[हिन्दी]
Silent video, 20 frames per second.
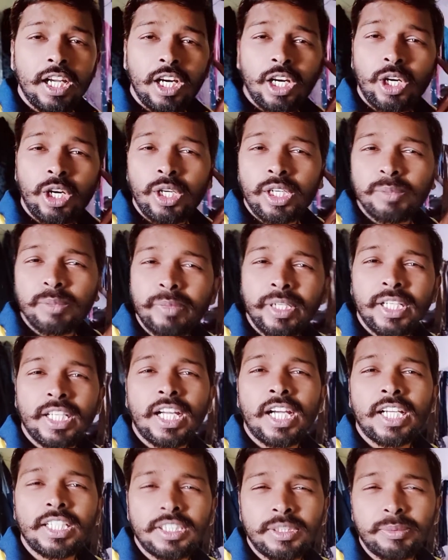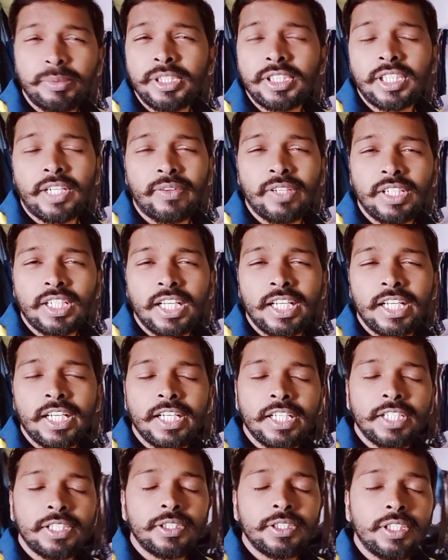और मैंने आज भी चावल खाया
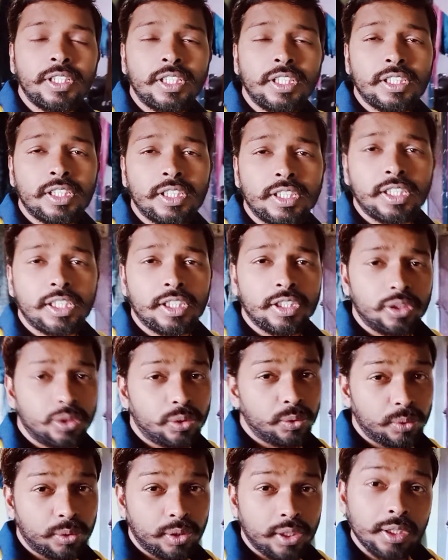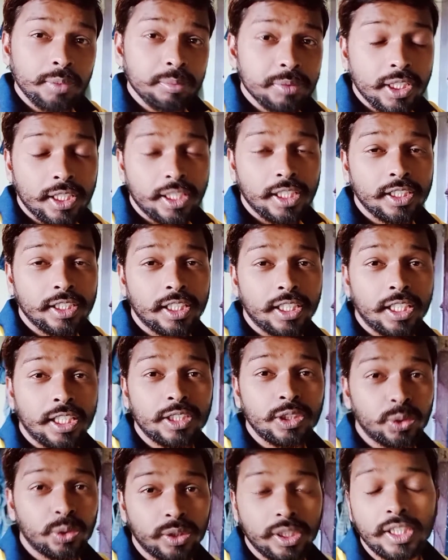है ठीक है तो एकदम सादा सादा
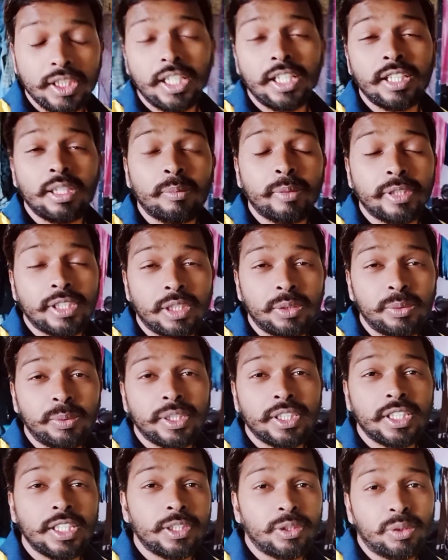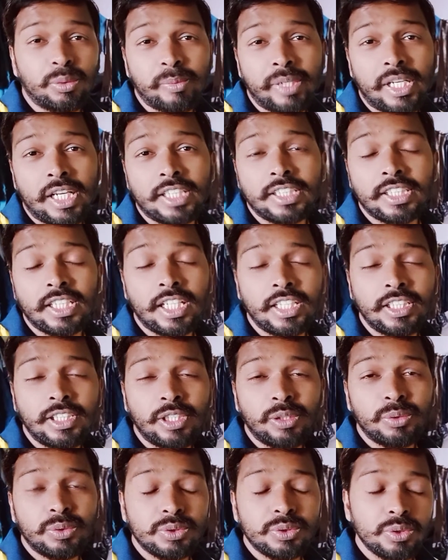क्योंकि कल का बचा हुआ था तो मैं आज खा लिया
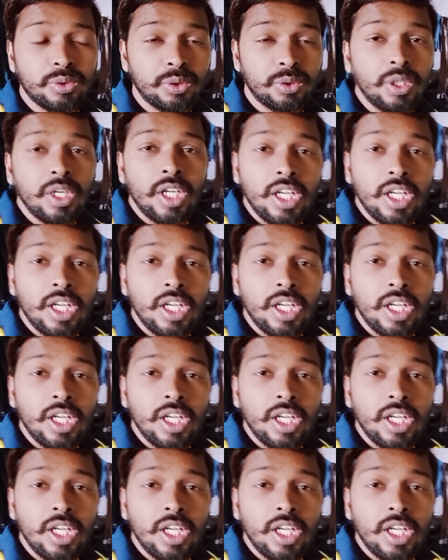हूँ उसको